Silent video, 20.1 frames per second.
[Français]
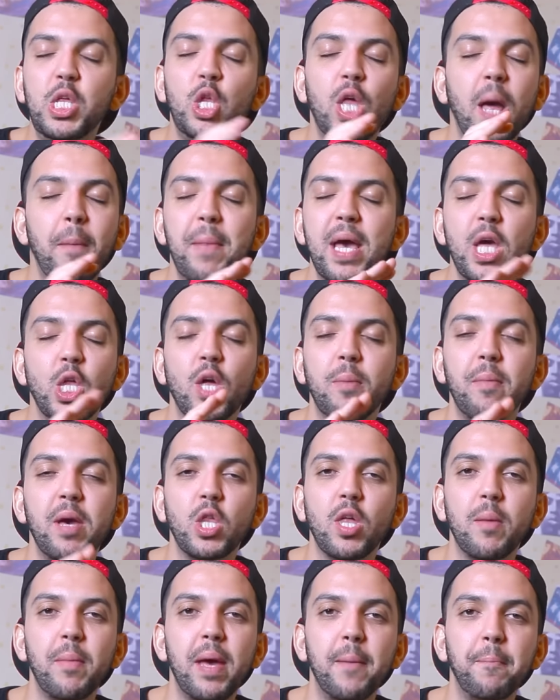jamais, jamais,
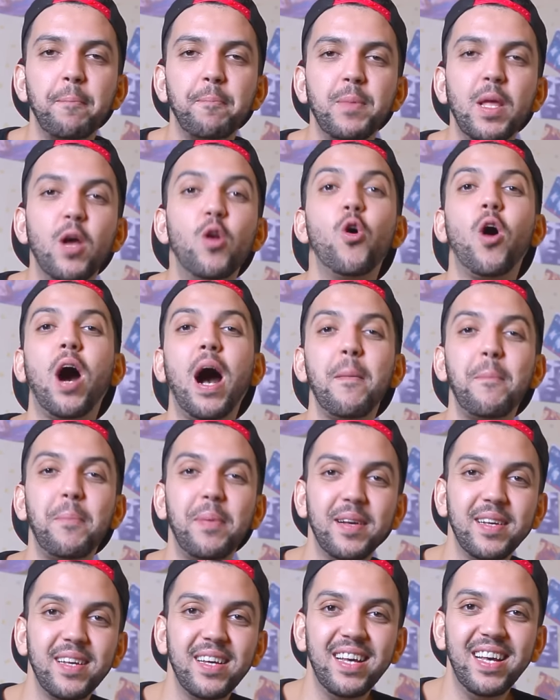jamais. Le rap,
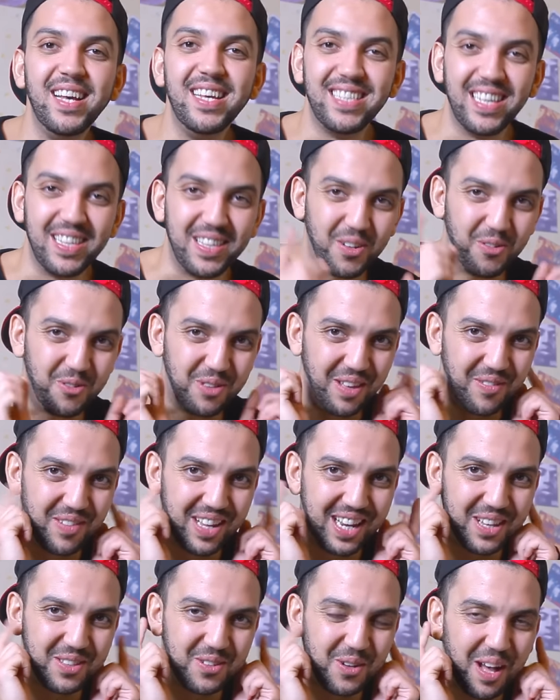ça s'écoute
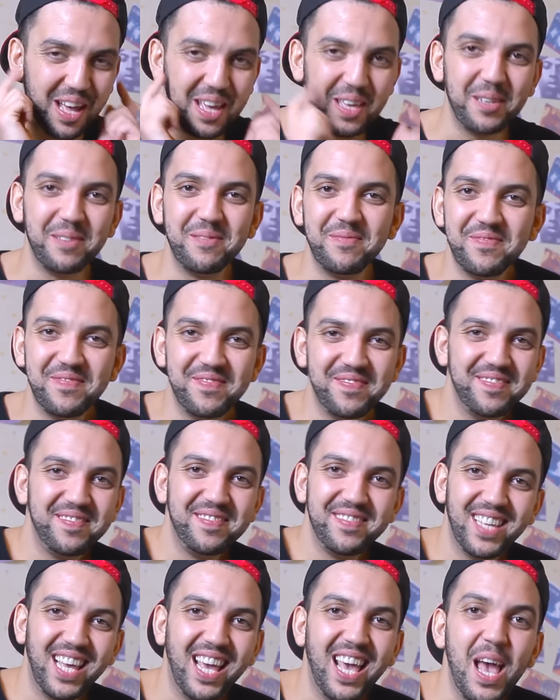avec les oreilles,
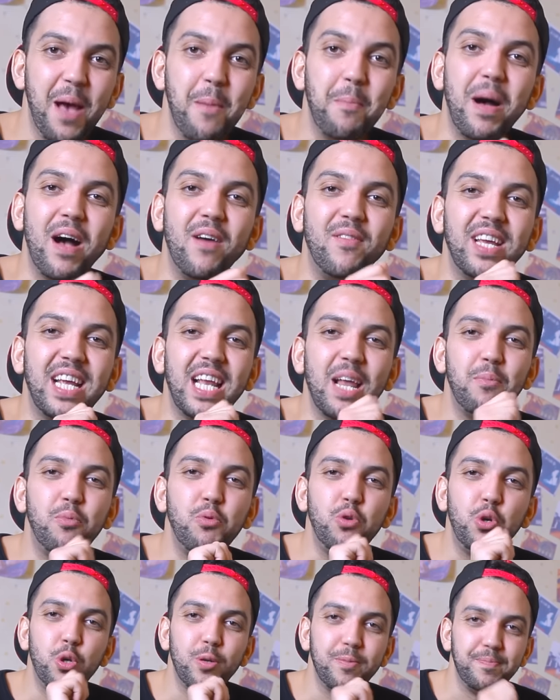pas avec la
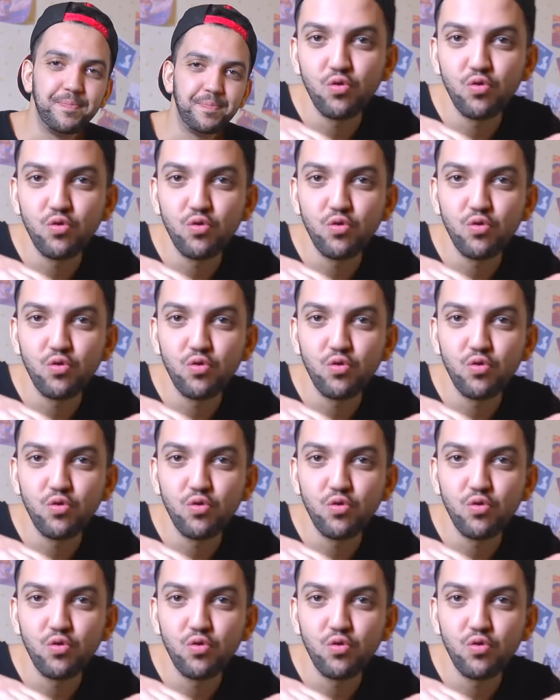bouche.